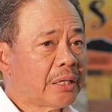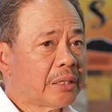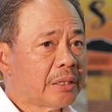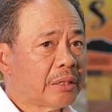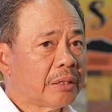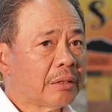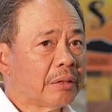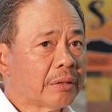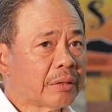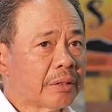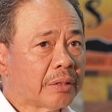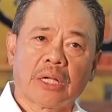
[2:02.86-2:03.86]
din ng mga
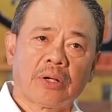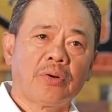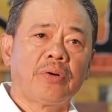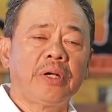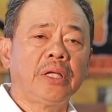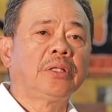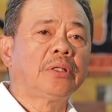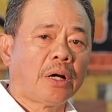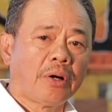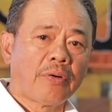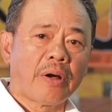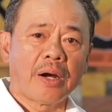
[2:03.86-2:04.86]
guro. According to
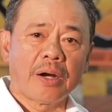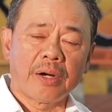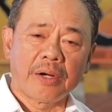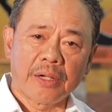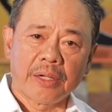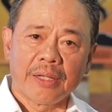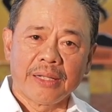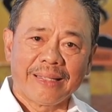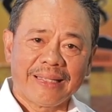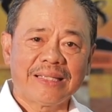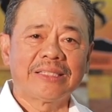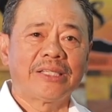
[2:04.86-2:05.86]
our
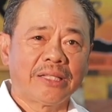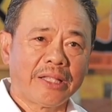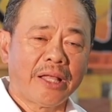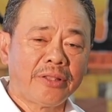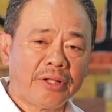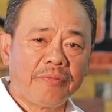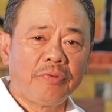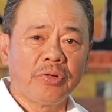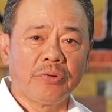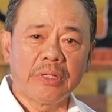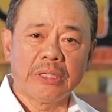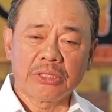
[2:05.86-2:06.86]
exit
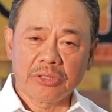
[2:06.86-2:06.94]
interview with the